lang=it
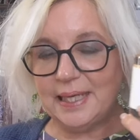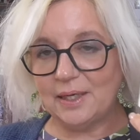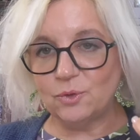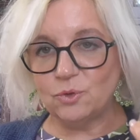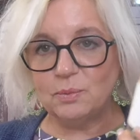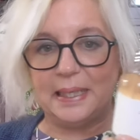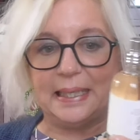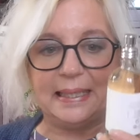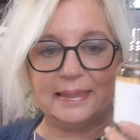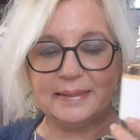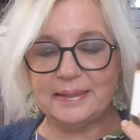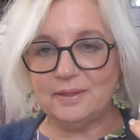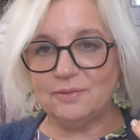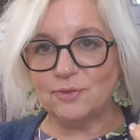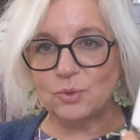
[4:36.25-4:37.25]

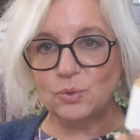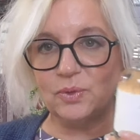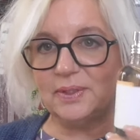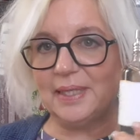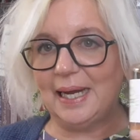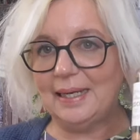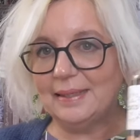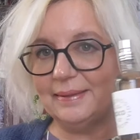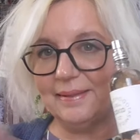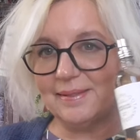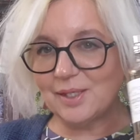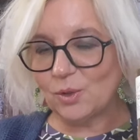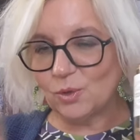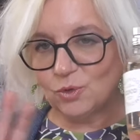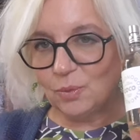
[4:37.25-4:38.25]
agrumati, fruttati,
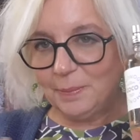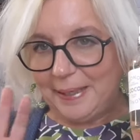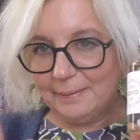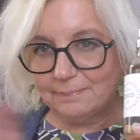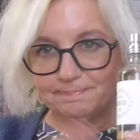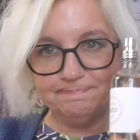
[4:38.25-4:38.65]
secondo me